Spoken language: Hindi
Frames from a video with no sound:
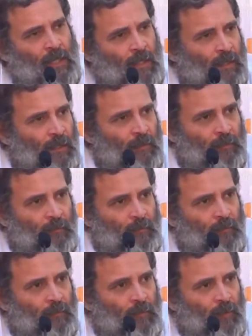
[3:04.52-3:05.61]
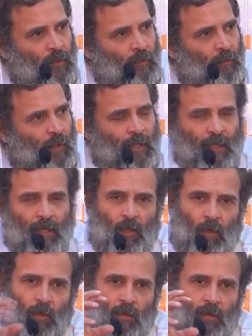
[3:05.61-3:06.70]
जाते हैं पार्टी
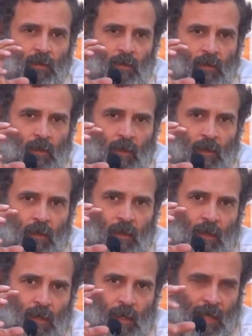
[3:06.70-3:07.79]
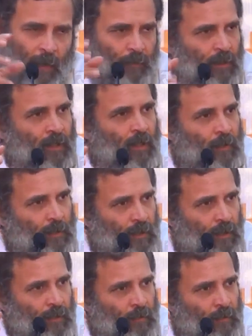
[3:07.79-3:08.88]
को अडेप्ट करना पड़ता
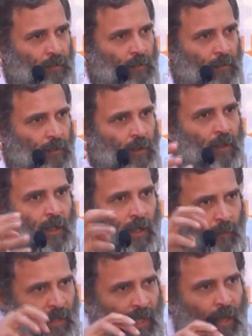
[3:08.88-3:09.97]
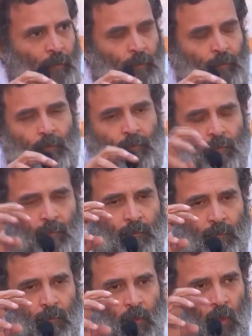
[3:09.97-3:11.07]
है अभी आप
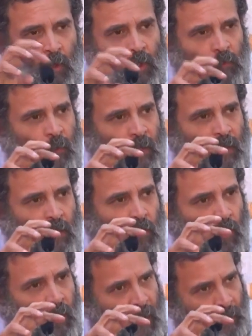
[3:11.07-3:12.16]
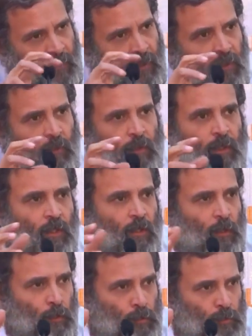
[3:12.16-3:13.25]
कांग्रेस पार्टी को अडेप्ट करते हुए देख रहे हो